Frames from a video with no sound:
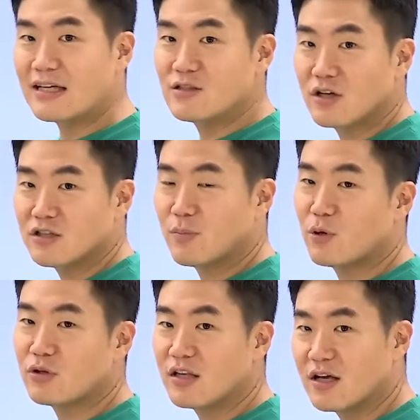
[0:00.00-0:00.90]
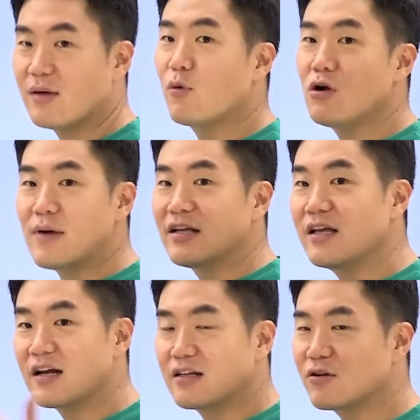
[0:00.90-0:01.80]
단절에서 비롯되니까 뭘 많이
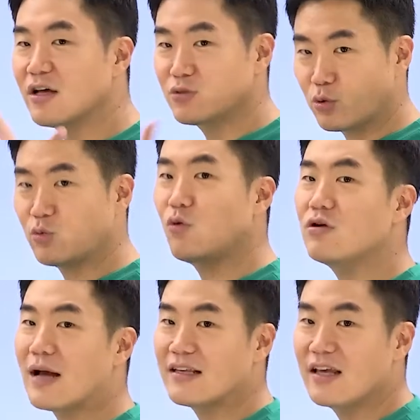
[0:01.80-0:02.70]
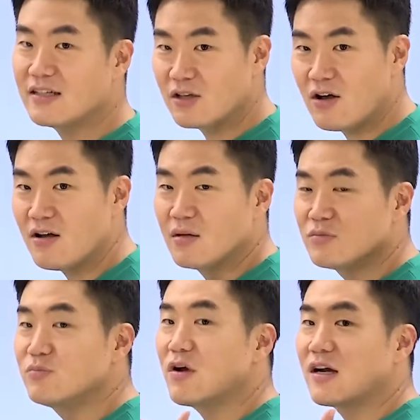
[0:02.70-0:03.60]
하라는 거야? 소통을 많이 해서
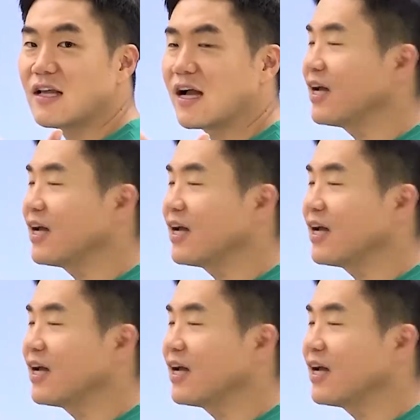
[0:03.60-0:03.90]
문명 간의